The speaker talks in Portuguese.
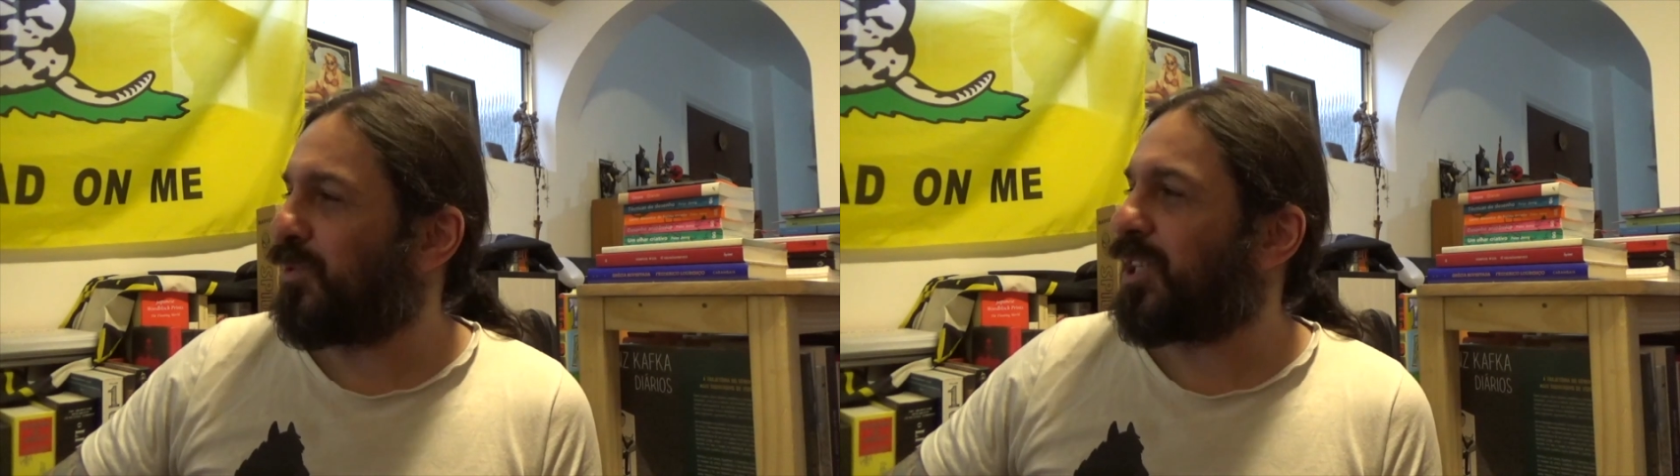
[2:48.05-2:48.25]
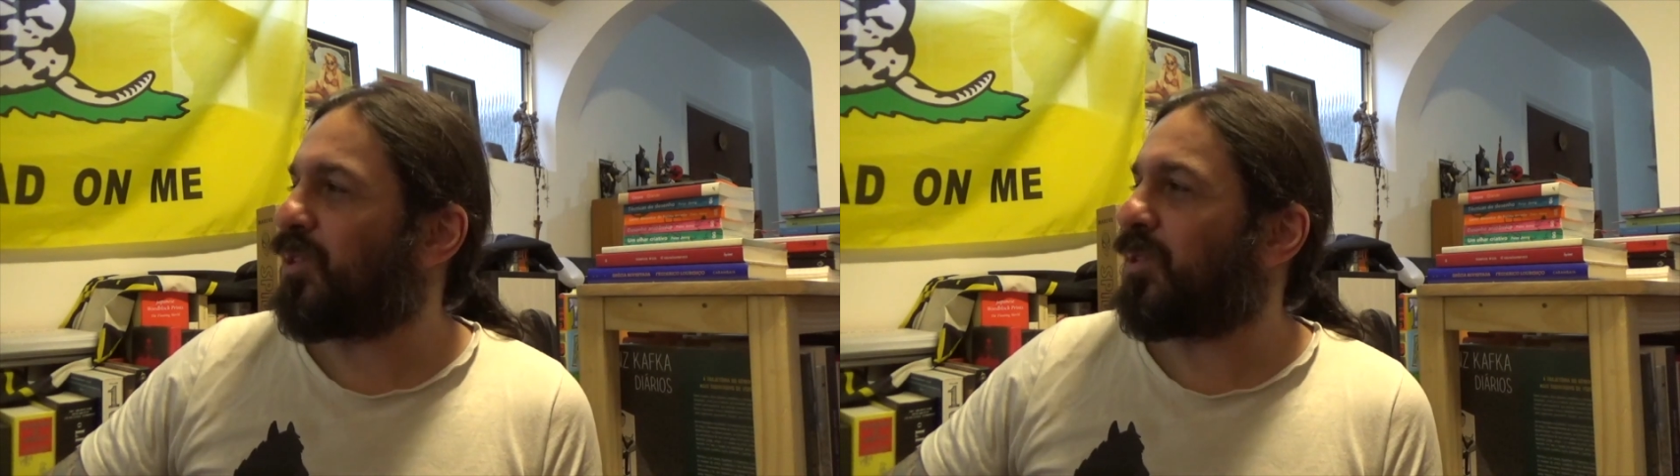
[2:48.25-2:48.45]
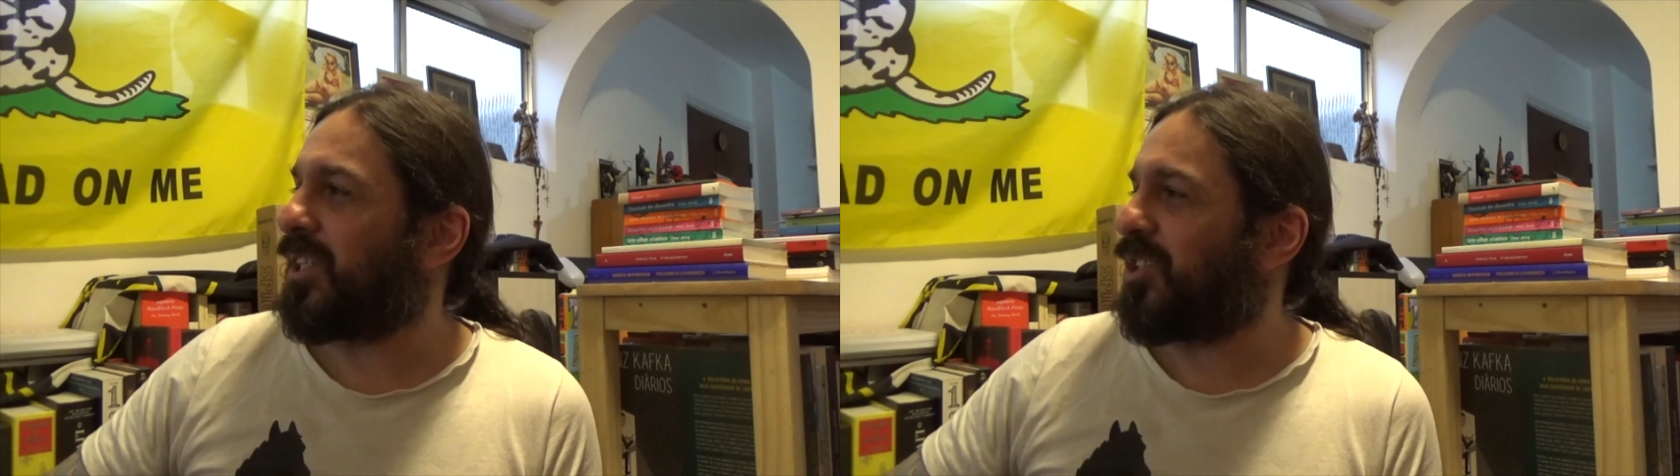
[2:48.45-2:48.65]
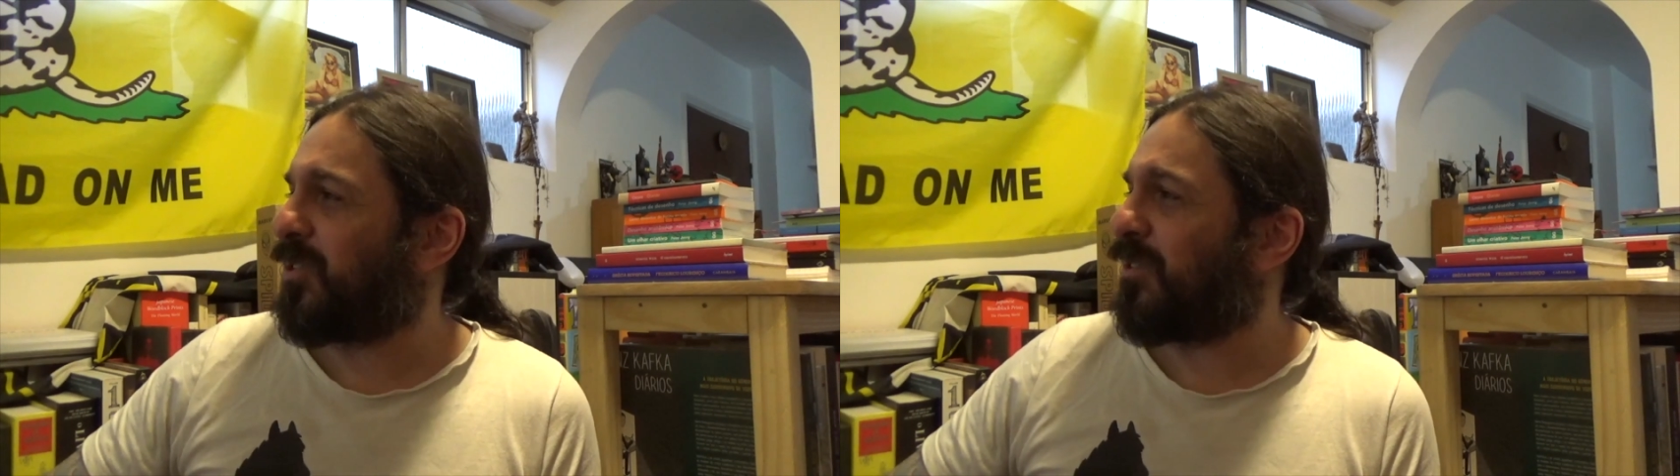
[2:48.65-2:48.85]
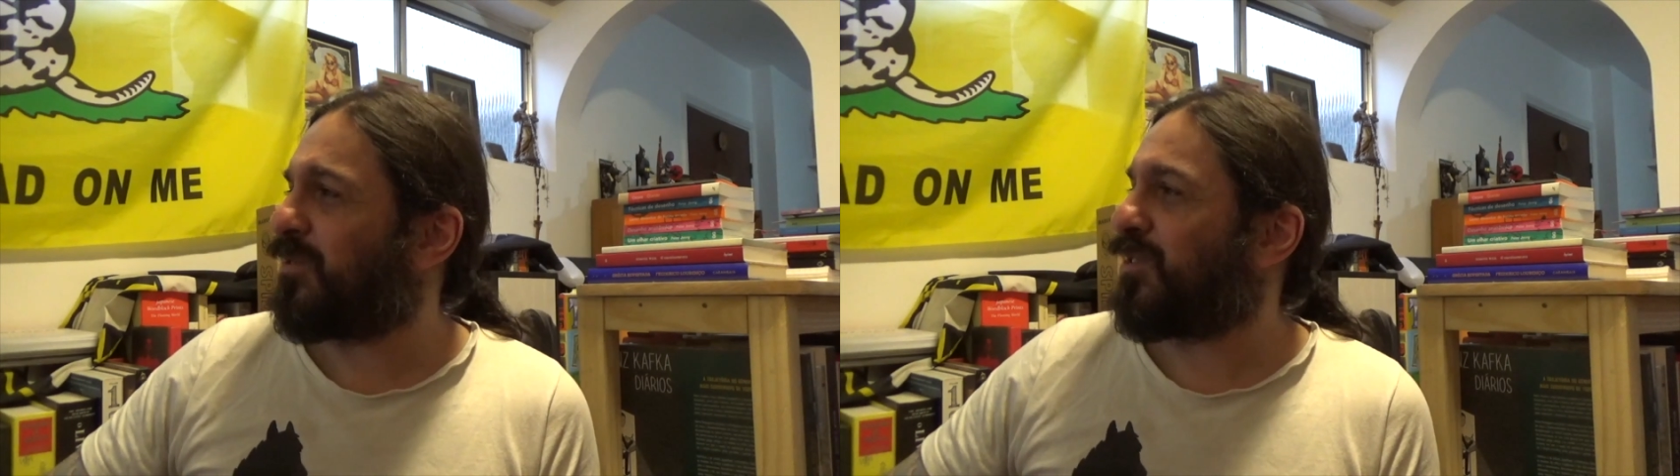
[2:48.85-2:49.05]
ignorante, eu
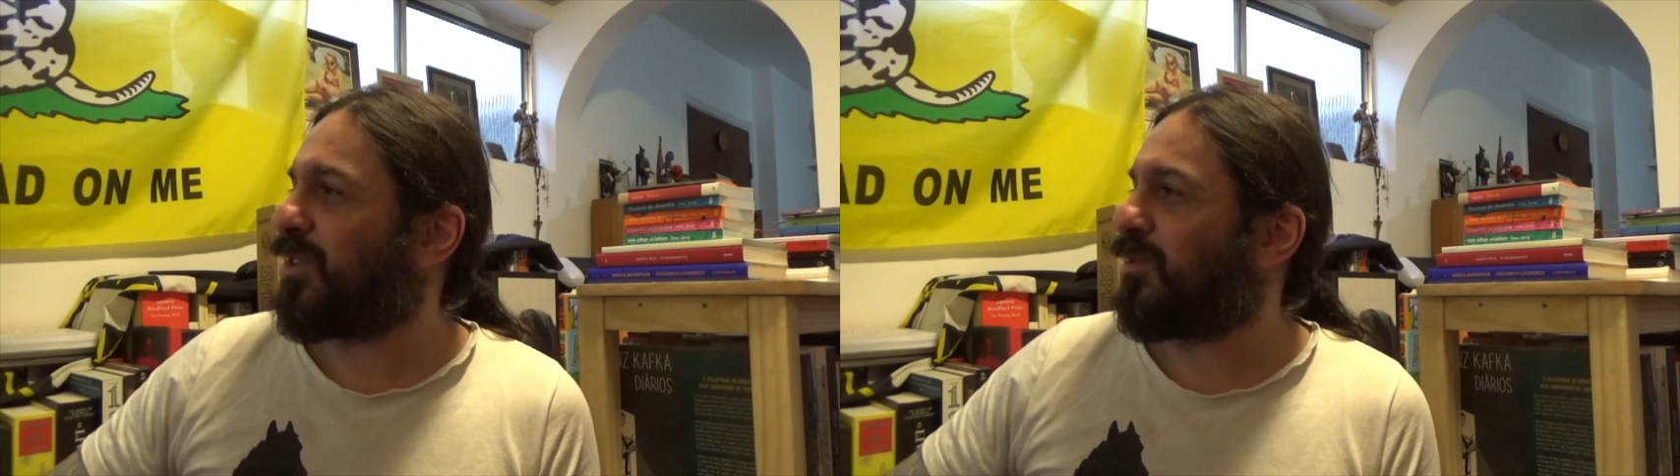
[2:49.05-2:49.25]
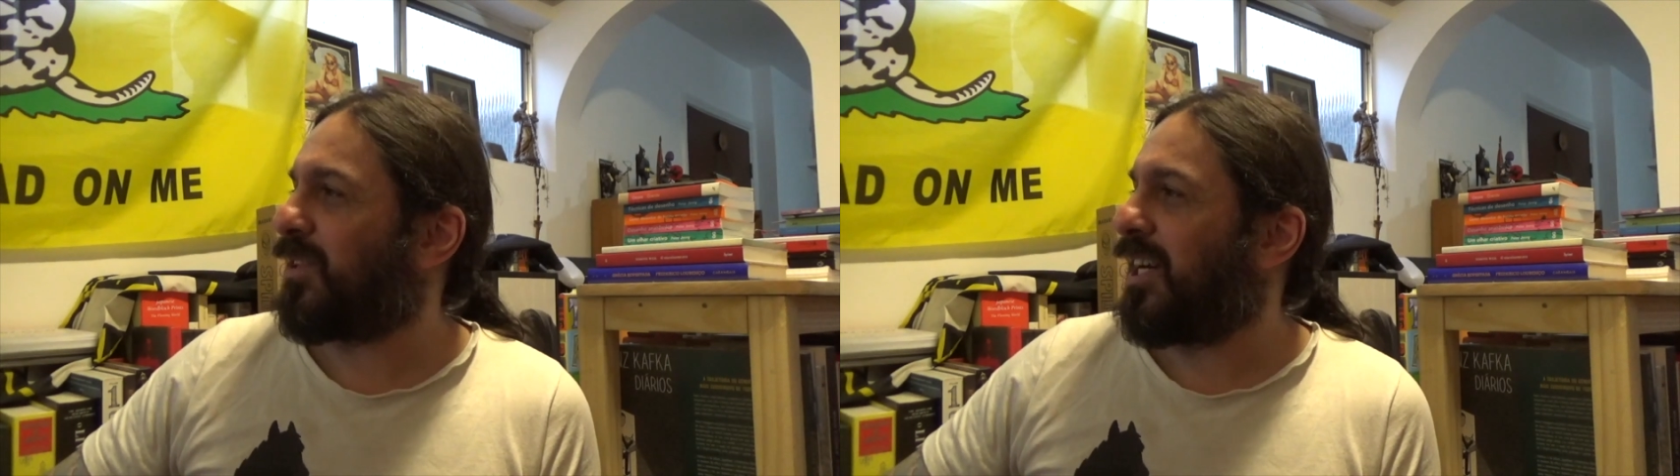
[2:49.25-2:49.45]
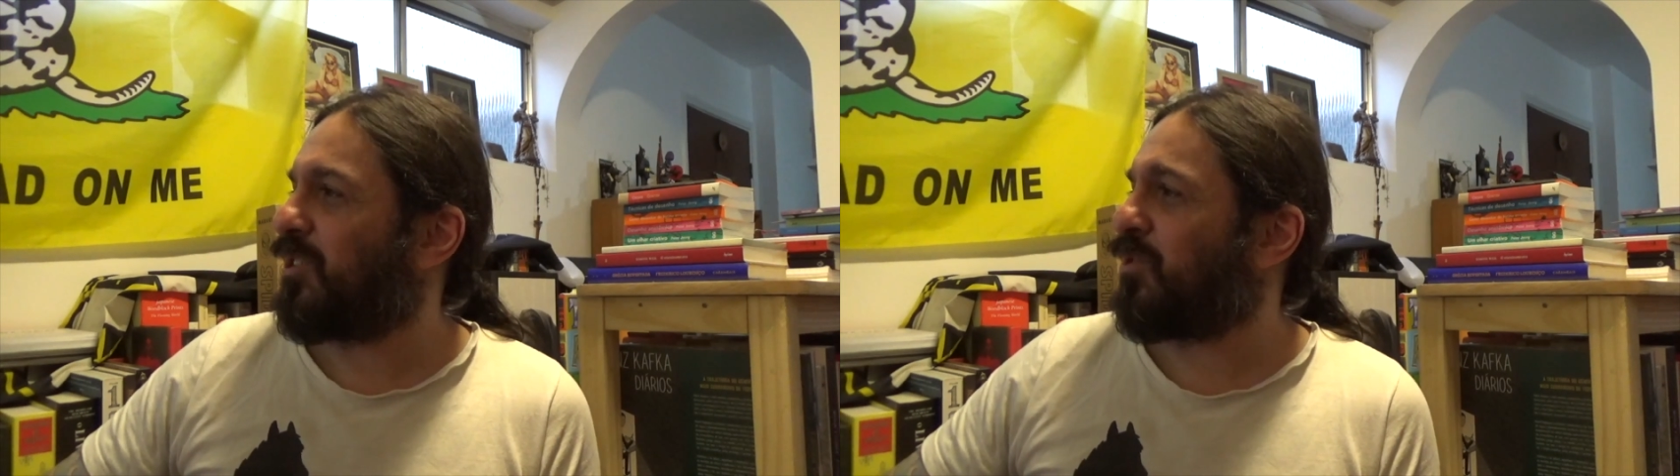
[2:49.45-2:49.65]
não fiz faculdade,